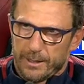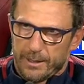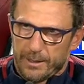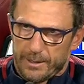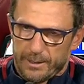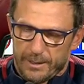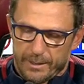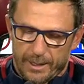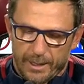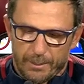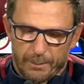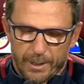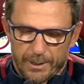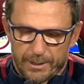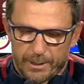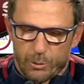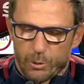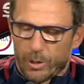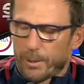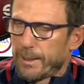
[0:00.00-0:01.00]
eh, che a me
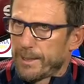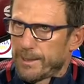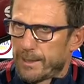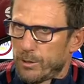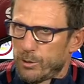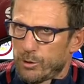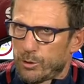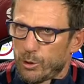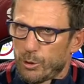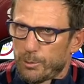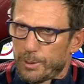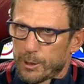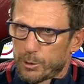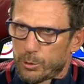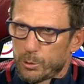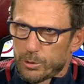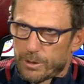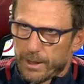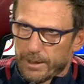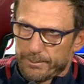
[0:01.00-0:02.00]
sicuramente non sono
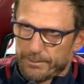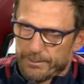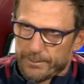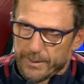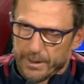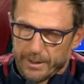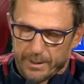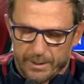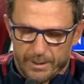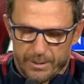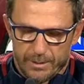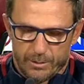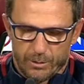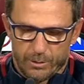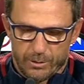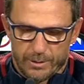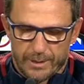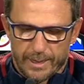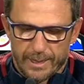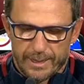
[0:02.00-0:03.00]
piaciute,
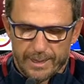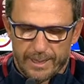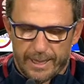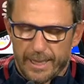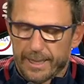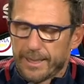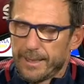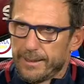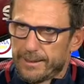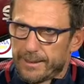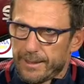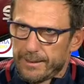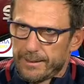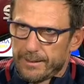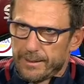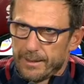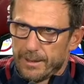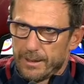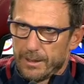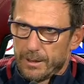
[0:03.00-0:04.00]
sono state chiarite,
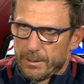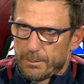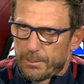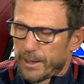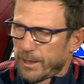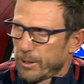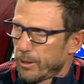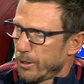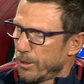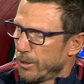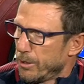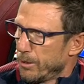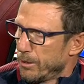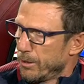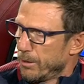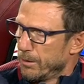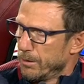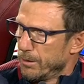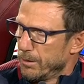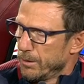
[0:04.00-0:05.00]

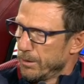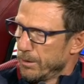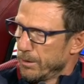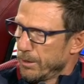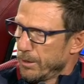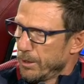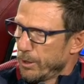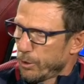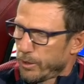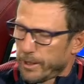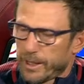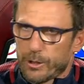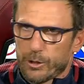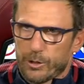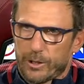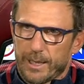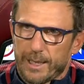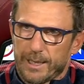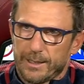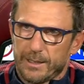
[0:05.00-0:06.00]
però io credo
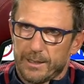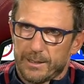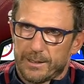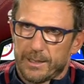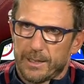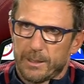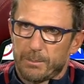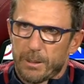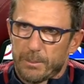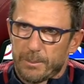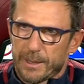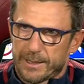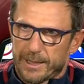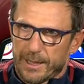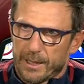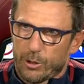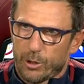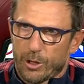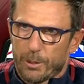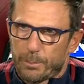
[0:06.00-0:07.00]
che Edin si debba
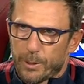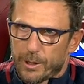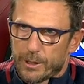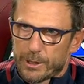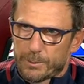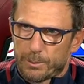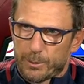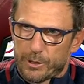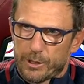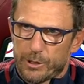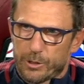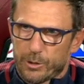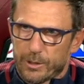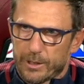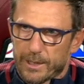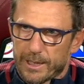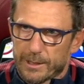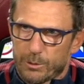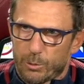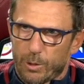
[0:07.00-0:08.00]
mettere ancora più a disposizione
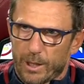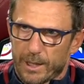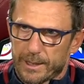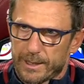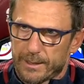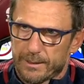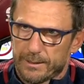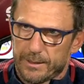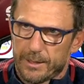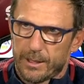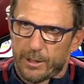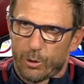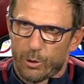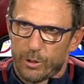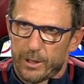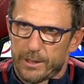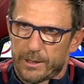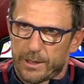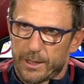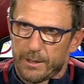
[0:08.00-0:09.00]
della squadra, del
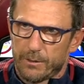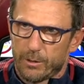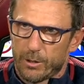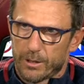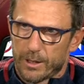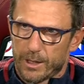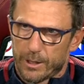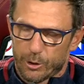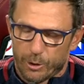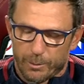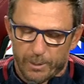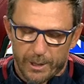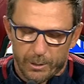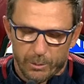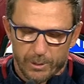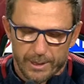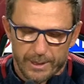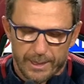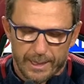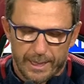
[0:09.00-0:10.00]
collettivo. È normale che
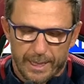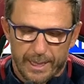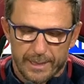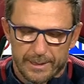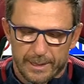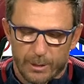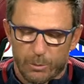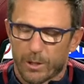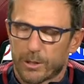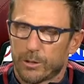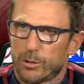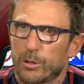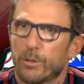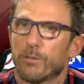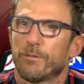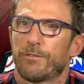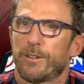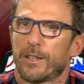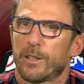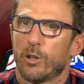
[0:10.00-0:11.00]
un attaccante quando
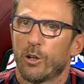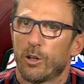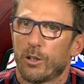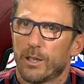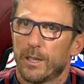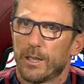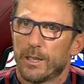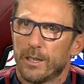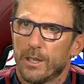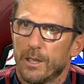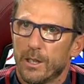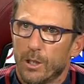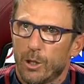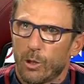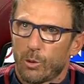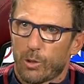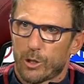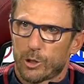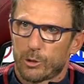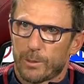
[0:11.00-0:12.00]
non fa gol
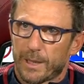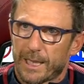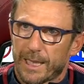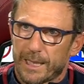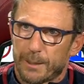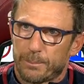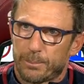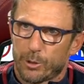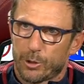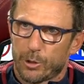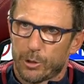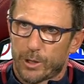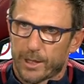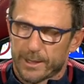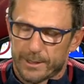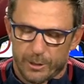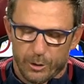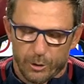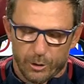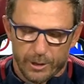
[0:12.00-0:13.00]
o quando magari ha poche
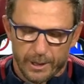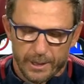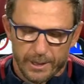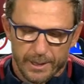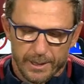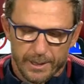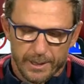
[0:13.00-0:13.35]
occasioni